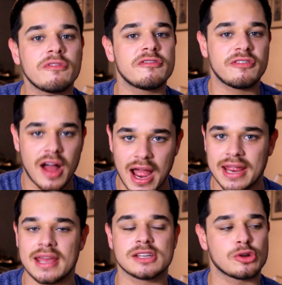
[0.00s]

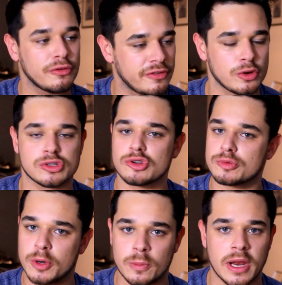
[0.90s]
vai resolver os seus
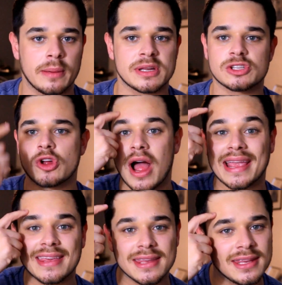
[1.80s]
problemas só
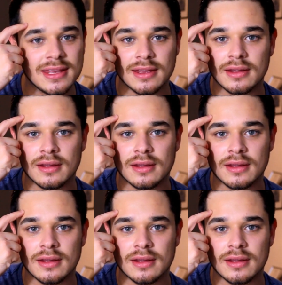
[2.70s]
aqui.